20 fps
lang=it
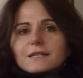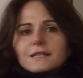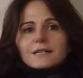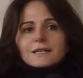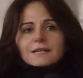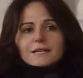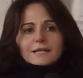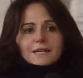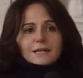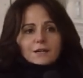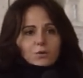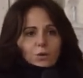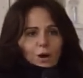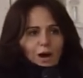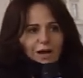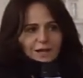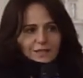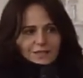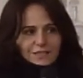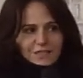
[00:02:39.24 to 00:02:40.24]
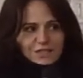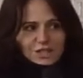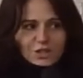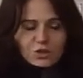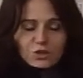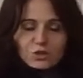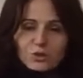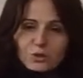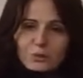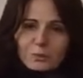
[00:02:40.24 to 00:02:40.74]
Eh, guardi,
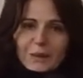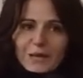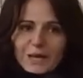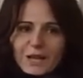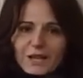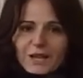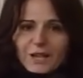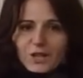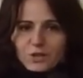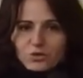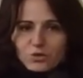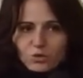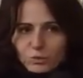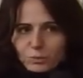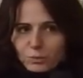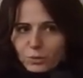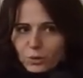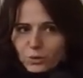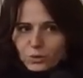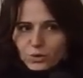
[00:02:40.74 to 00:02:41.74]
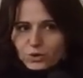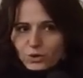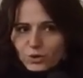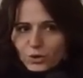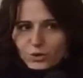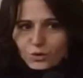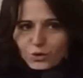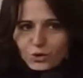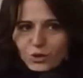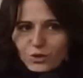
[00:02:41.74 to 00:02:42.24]
secondo me sul punto
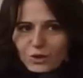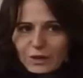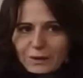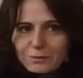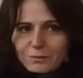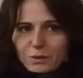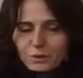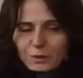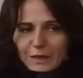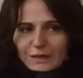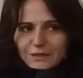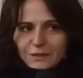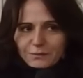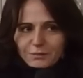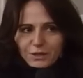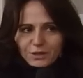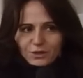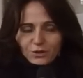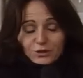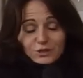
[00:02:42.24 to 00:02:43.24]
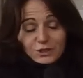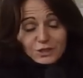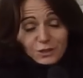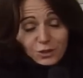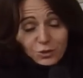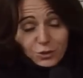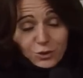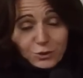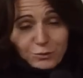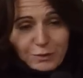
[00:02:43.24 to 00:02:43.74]
lui dovrebbe un attimino,
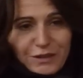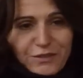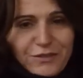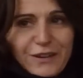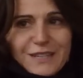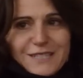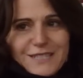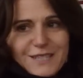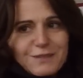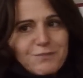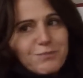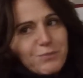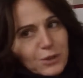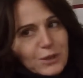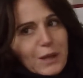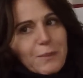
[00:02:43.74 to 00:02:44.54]
secondo me, farsi un po' da